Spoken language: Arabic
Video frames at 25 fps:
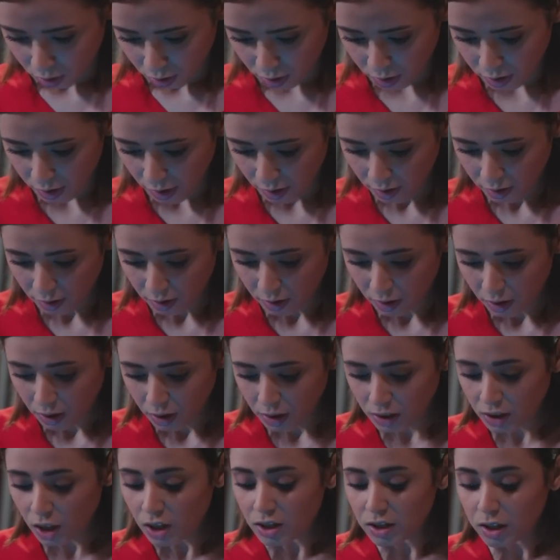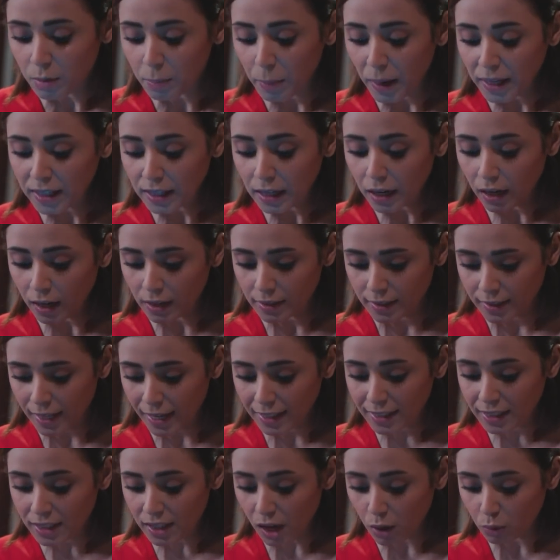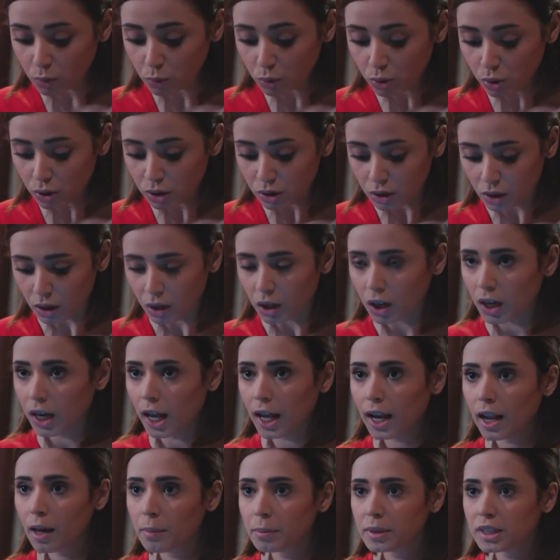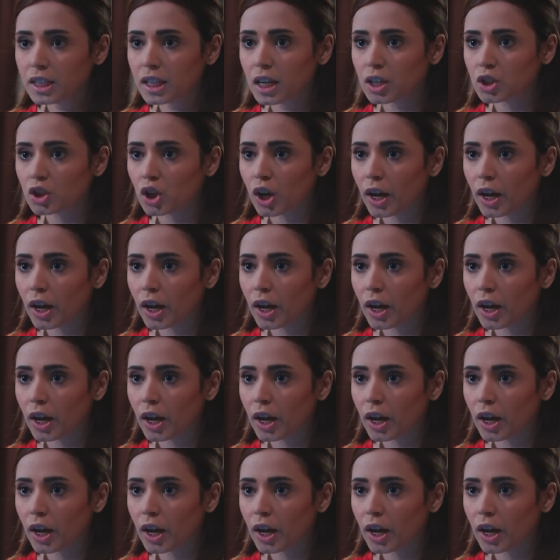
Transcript: ايه ده انت اصلا بعتها الساعه 9:30 الحلقه يا بنتي كانت